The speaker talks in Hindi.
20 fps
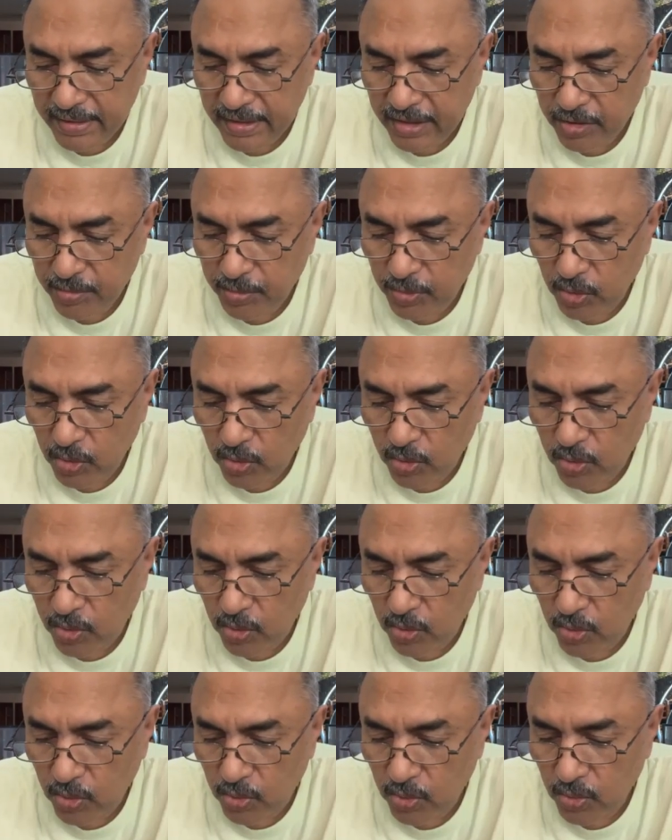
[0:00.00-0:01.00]
नियमों
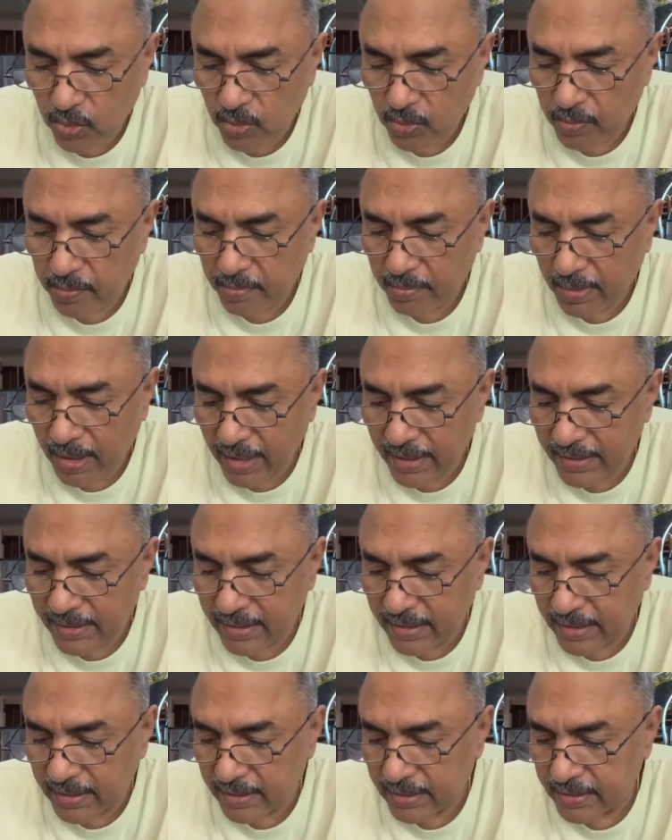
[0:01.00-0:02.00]
को
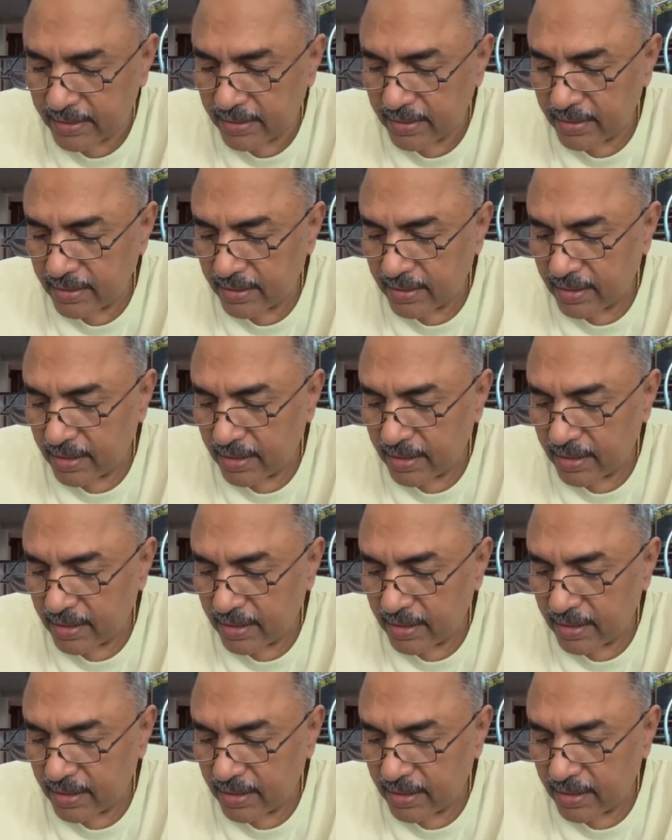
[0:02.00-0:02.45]
मानकर